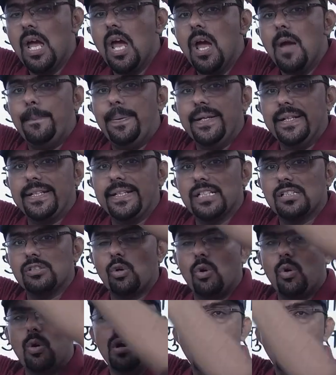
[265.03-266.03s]
फीटस को
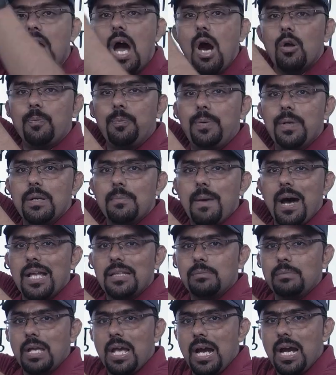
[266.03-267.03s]
और फिर बाद में
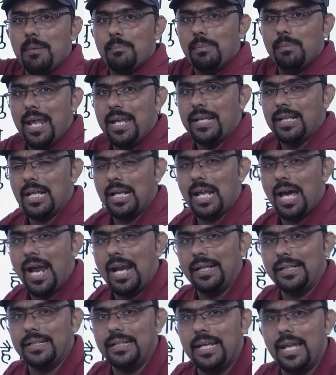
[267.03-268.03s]
अम्बलाइकल
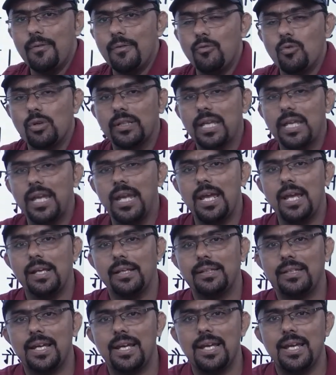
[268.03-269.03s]
आर्टरी है वो क्या है
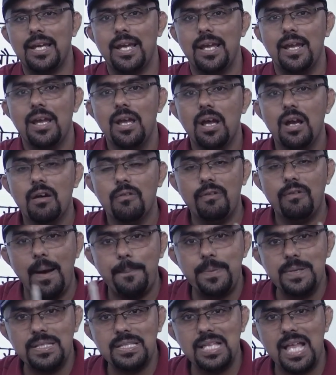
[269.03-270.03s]
क्या है
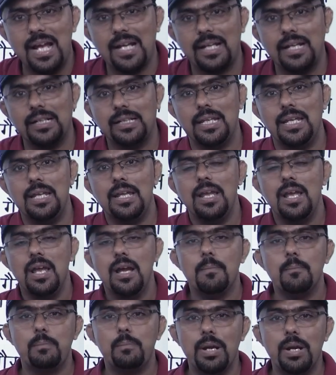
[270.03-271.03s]
वापस ला करके
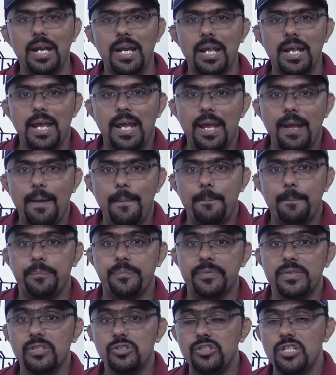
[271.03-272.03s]
ब्लड है
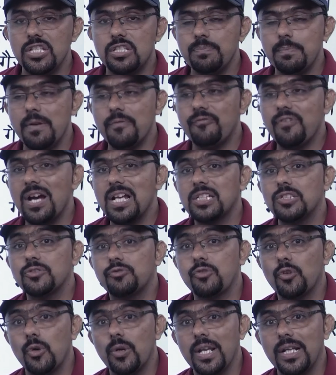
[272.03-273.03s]
जिसमें वास्ट
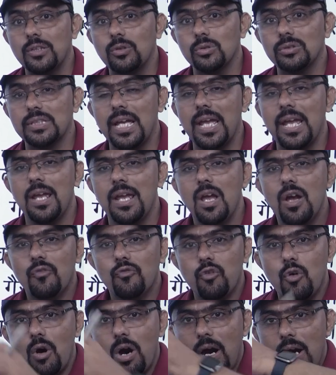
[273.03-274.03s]
प्रोडक्ट होता है वो
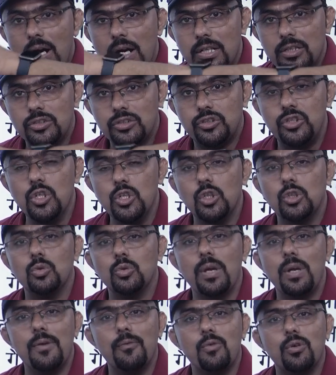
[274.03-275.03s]
सीओ uh, टू है
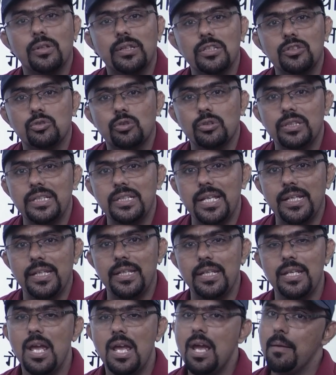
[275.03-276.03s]
वो किसको दे देगी
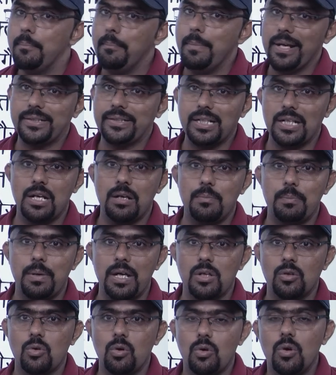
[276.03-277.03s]
मेटरनल ब्लड
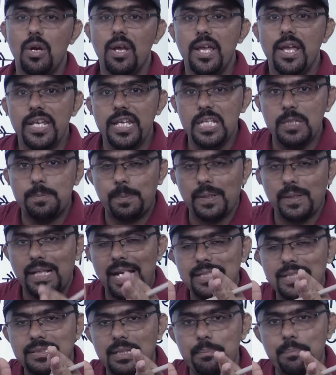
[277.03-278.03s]
को इस प्रकार
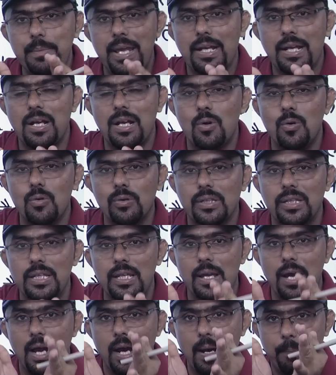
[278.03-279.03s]
से मैं कहूं कि
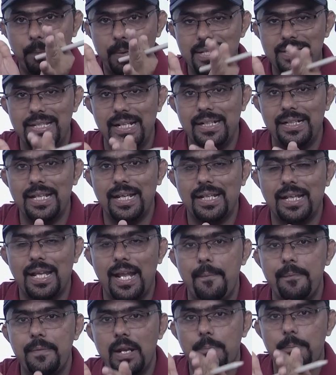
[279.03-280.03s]
प्लेसेंटा के
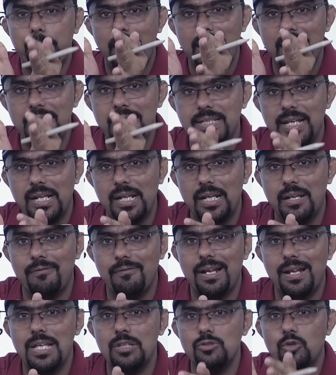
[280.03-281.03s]
अंदर पाया जाने
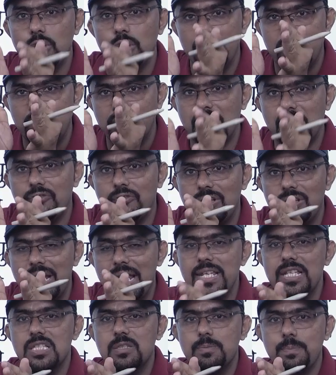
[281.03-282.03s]
वाला जो इंटरविलय
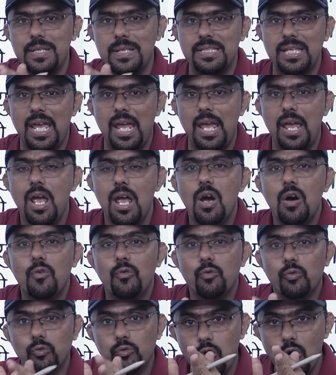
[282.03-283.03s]
स्पेस है
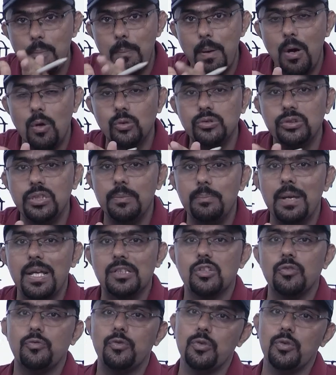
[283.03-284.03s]
वो बहुत ही
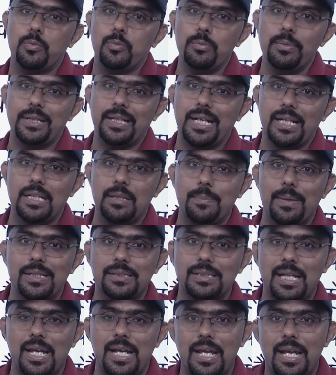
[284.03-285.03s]
महत्वपूर्ण भूमिका निभाता
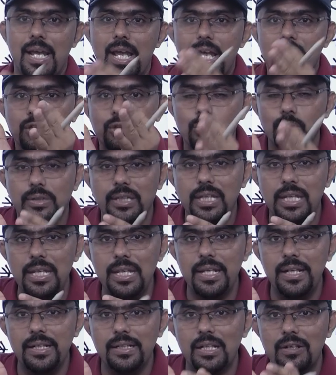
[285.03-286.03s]
है क्योंकि
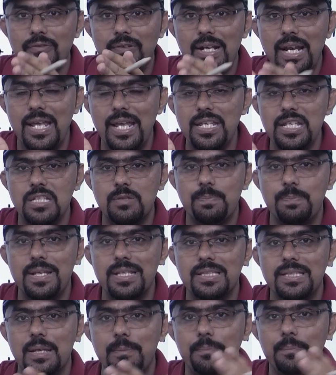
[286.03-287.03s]
इंटरविलाई स्पेस
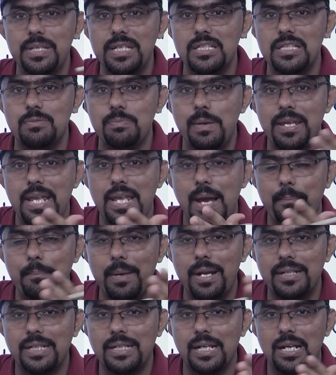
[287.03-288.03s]
के बीच में या
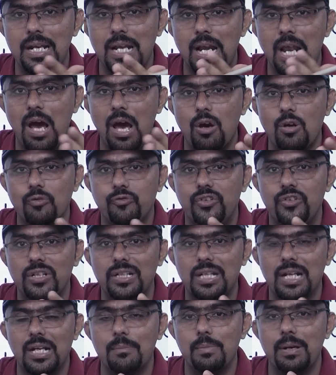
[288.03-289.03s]
मेटरनल और फिटल
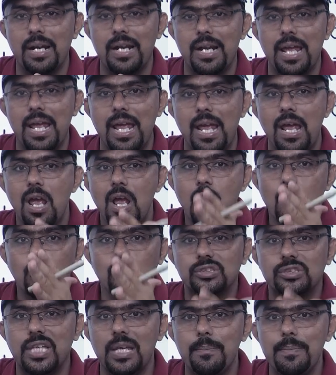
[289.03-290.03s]
ब्लड है
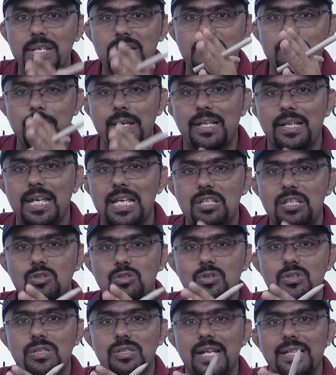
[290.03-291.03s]
उसके बीच में गैसों का
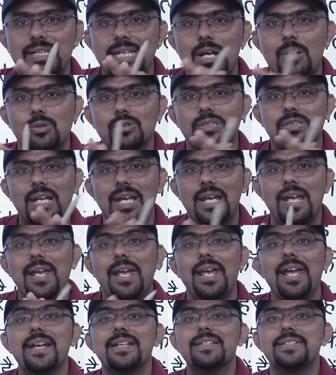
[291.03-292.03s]
क्या होता है
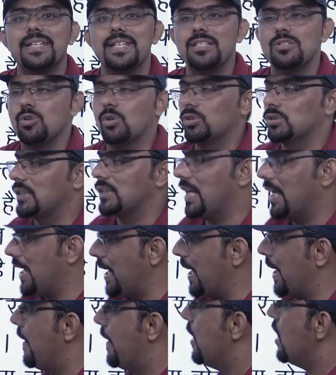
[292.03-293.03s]
एक्सचेंज होता है तो